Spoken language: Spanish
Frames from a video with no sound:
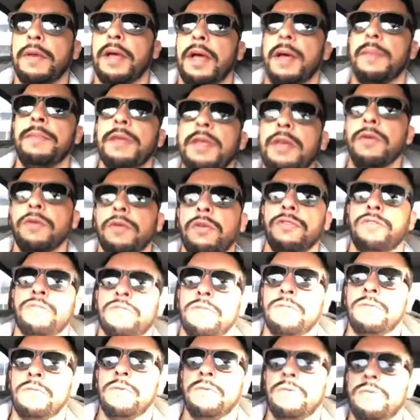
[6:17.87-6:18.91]

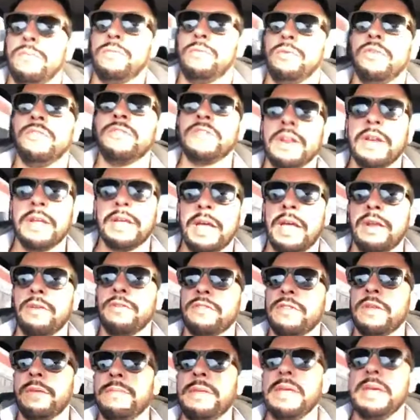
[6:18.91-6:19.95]
amigos muy
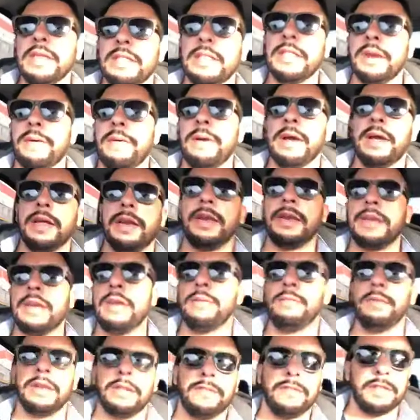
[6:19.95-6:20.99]
cercanos a mí que trabajan en el
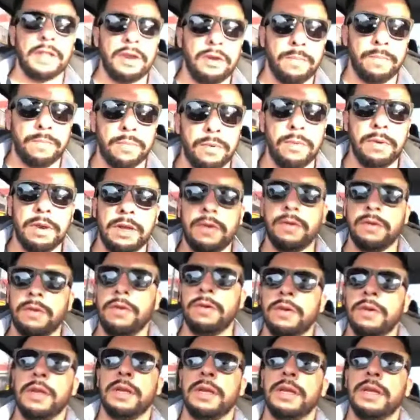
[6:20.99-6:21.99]
Ministerio Público